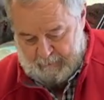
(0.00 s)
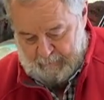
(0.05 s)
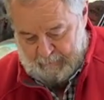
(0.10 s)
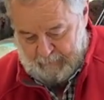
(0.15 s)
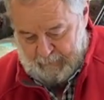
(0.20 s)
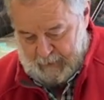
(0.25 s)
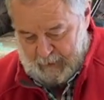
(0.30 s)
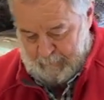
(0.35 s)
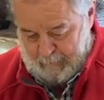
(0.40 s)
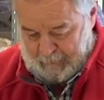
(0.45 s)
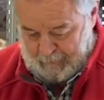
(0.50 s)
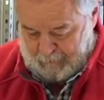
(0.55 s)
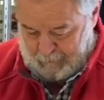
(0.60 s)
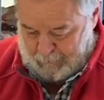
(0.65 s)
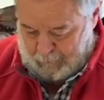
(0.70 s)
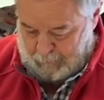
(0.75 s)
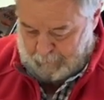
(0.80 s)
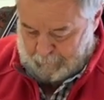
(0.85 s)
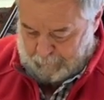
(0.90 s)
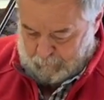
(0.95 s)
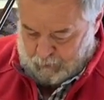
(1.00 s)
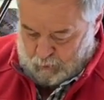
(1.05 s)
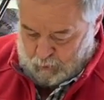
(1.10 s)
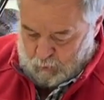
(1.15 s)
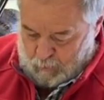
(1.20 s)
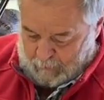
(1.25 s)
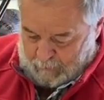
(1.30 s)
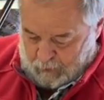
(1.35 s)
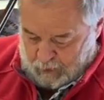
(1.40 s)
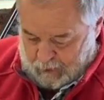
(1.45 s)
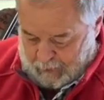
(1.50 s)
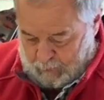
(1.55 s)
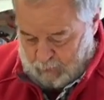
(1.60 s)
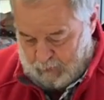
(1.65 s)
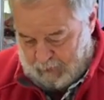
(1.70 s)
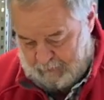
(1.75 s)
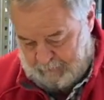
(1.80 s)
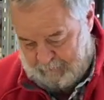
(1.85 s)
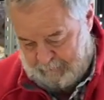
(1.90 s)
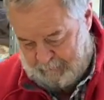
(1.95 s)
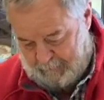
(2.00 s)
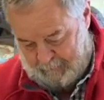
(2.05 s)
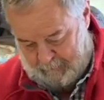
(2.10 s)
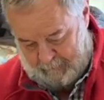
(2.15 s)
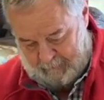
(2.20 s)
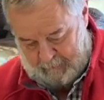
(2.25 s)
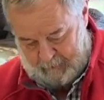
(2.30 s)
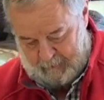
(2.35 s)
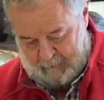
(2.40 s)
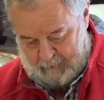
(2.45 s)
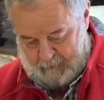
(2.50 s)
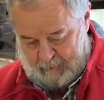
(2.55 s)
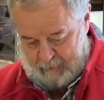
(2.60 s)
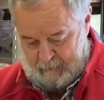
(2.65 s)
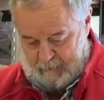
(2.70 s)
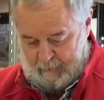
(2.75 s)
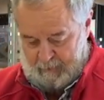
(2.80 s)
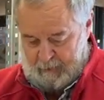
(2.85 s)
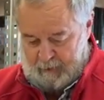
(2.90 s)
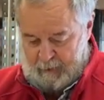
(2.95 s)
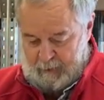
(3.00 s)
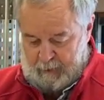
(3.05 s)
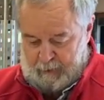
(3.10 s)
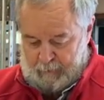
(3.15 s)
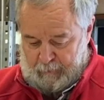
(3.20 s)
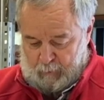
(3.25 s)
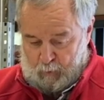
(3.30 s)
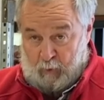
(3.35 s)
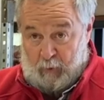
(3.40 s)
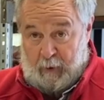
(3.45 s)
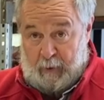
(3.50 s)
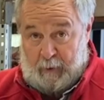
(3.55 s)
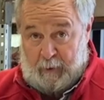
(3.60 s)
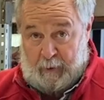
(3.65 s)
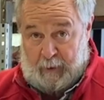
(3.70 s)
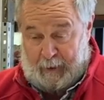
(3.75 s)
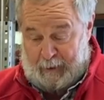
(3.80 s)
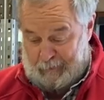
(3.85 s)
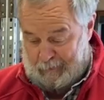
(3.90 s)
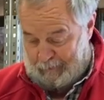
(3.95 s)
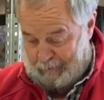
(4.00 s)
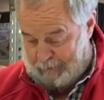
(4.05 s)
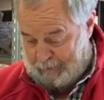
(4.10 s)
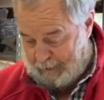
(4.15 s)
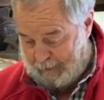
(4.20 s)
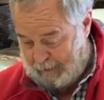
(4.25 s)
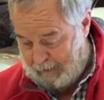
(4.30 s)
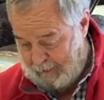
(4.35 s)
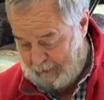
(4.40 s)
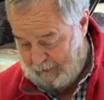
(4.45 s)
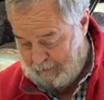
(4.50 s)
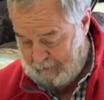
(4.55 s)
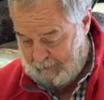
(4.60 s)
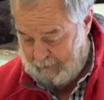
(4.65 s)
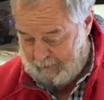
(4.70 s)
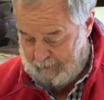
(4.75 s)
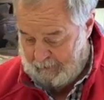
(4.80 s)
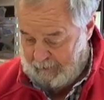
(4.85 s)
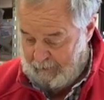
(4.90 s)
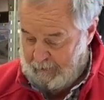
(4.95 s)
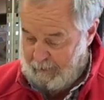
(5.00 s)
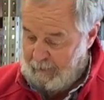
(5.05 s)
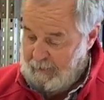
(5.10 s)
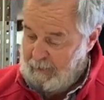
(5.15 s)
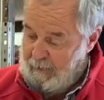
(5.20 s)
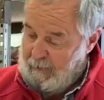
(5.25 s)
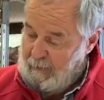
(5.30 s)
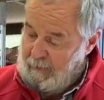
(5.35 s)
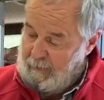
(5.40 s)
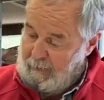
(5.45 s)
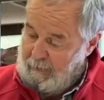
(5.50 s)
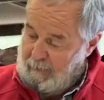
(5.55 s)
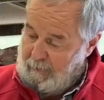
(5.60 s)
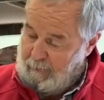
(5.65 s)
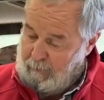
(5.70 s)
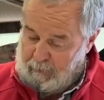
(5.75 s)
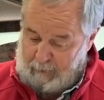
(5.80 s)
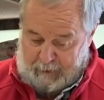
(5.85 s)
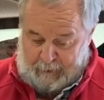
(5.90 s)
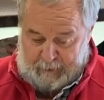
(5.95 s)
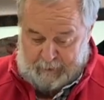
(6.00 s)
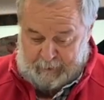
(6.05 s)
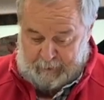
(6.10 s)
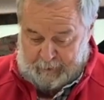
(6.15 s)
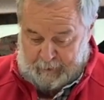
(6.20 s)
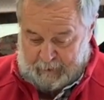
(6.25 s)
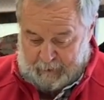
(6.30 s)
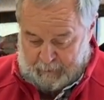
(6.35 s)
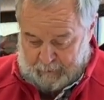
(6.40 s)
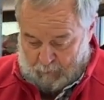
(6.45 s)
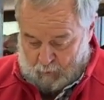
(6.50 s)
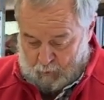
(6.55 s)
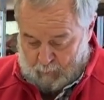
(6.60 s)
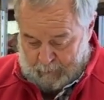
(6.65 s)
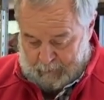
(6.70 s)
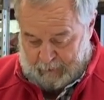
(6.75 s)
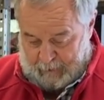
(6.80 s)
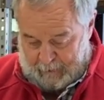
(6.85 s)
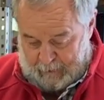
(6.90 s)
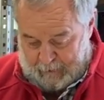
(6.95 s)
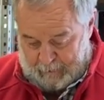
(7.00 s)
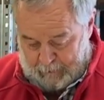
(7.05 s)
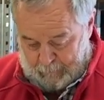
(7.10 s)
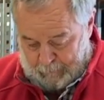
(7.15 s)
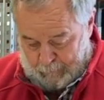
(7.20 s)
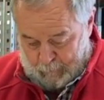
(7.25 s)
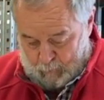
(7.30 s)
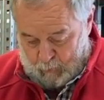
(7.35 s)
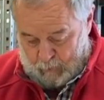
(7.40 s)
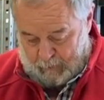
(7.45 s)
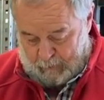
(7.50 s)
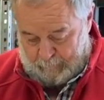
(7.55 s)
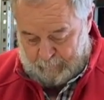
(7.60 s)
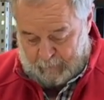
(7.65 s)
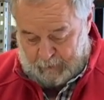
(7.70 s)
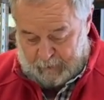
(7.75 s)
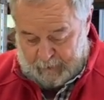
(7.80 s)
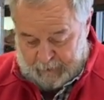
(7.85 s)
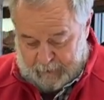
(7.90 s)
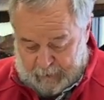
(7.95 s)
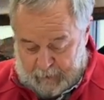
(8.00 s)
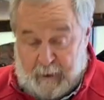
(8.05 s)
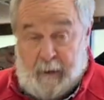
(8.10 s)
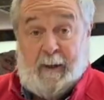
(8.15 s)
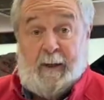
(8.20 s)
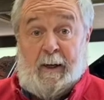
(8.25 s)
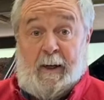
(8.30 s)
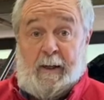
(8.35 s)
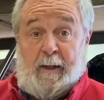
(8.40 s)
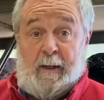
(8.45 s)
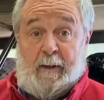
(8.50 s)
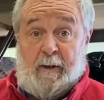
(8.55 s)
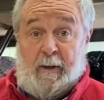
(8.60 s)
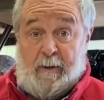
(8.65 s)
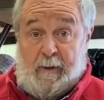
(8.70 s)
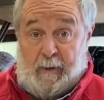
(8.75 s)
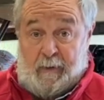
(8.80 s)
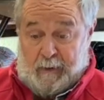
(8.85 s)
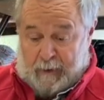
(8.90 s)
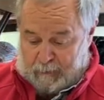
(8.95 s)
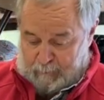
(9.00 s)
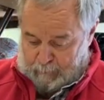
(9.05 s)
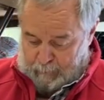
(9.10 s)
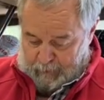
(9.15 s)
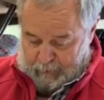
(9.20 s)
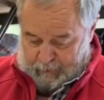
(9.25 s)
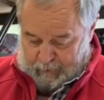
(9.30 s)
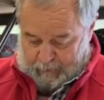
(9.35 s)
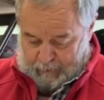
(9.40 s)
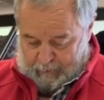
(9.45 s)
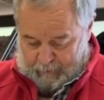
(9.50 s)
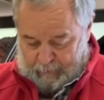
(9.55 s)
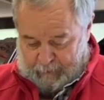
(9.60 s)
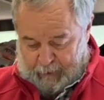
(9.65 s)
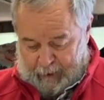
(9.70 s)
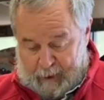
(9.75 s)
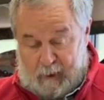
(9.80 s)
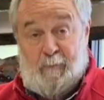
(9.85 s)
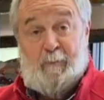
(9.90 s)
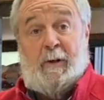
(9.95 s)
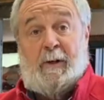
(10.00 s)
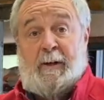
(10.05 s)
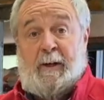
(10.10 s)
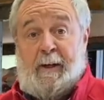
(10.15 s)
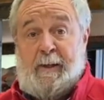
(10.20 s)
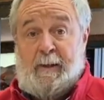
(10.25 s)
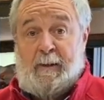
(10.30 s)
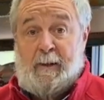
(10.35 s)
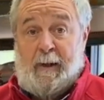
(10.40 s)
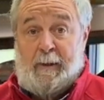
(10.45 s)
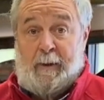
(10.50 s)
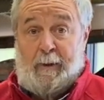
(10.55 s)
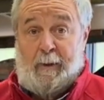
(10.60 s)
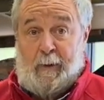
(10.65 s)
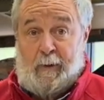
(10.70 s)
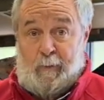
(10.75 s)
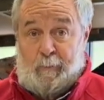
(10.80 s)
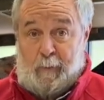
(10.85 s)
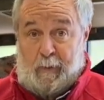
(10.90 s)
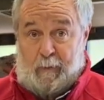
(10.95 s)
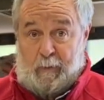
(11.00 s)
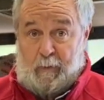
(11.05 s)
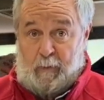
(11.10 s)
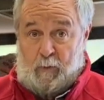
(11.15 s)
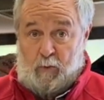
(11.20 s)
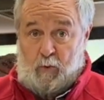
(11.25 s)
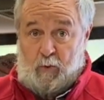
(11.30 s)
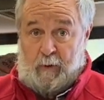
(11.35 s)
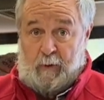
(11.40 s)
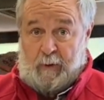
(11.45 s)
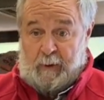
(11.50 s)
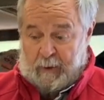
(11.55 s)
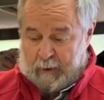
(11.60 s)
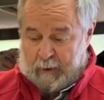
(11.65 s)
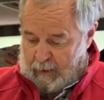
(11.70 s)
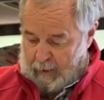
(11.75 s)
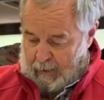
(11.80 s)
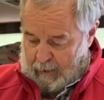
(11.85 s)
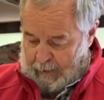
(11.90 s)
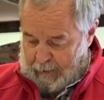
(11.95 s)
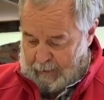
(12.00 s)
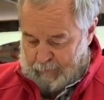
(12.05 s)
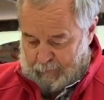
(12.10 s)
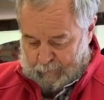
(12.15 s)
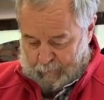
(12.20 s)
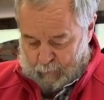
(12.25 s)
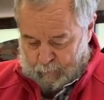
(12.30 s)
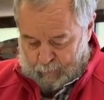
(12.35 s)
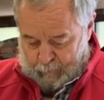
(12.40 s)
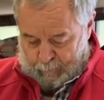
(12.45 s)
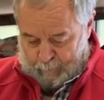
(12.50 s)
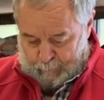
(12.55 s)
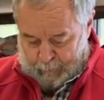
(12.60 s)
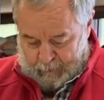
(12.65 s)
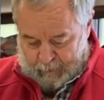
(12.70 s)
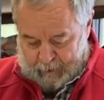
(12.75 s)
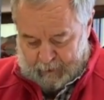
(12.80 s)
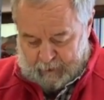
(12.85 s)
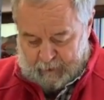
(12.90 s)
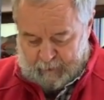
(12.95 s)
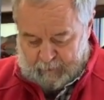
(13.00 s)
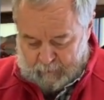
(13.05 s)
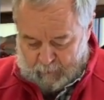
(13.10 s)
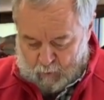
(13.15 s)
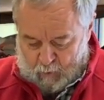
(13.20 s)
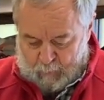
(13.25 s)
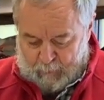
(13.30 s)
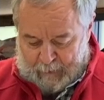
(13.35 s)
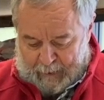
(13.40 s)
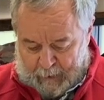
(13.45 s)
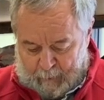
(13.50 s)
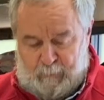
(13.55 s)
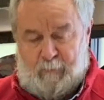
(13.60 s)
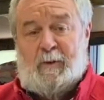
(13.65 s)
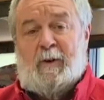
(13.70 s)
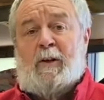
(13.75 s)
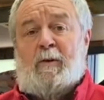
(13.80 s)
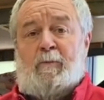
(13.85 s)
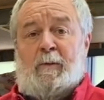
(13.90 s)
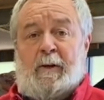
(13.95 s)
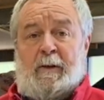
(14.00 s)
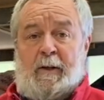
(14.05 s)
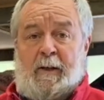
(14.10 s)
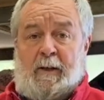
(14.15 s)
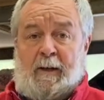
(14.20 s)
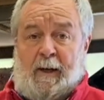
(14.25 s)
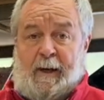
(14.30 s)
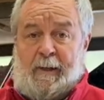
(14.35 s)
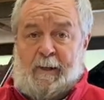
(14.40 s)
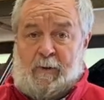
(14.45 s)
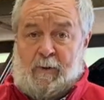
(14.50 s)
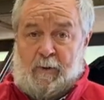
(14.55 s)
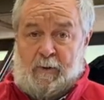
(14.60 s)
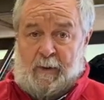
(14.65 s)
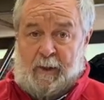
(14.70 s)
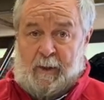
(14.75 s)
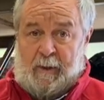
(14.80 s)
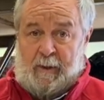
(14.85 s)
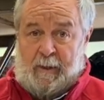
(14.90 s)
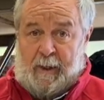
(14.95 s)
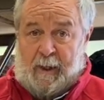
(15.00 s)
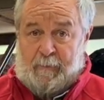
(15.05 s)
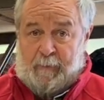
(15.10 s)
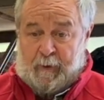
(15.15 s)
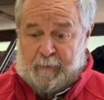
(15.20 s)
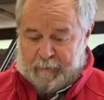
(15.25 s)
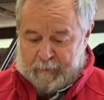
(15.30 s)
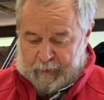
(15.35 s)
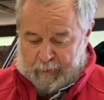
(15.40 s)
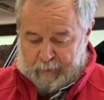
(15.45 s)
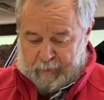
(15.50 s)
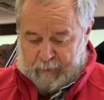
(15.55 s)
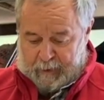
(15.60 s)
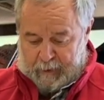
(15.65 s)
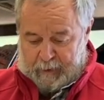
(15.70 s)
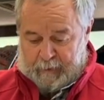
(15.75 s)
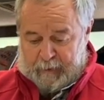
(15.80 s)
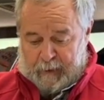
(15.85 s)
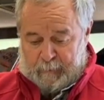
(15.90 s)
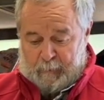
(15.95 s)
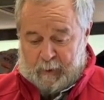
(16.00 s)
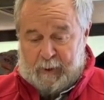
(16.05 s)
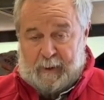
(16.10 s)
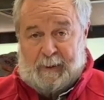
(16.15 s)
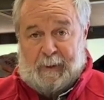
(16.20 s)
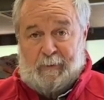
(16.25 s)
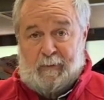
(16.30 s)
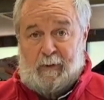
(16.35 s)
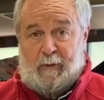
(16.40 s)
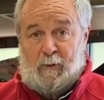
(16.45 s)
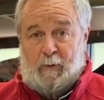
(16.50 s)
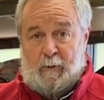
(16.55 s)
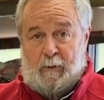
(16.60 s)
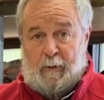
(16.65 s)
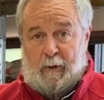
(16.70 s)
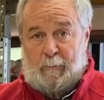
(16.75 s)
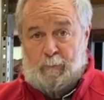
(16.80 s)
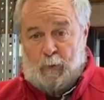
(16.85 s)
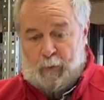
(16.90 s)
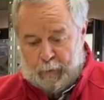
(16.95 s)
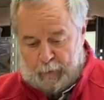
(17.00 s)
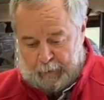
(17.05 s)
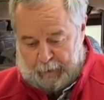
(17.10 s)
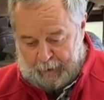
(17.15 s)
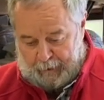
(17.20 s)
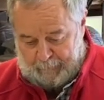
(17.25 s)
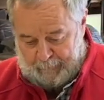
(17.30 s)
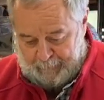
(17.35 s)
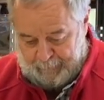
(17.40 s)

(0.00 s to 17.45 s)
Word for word: Wenn ich mir jetzt diesen Schuh anschaue, hier die Sohle in die Einzelteile und dann die Oberteile dazu, wird ja jeder erkennen, das hat mit tragbare Einkleider nichts mehr zu tun. Also sowas bitte überhaupt nicht mehr in die Kleidercontainer einwerfen. Das gehört halt einmal ganz klar in die Mülltonne.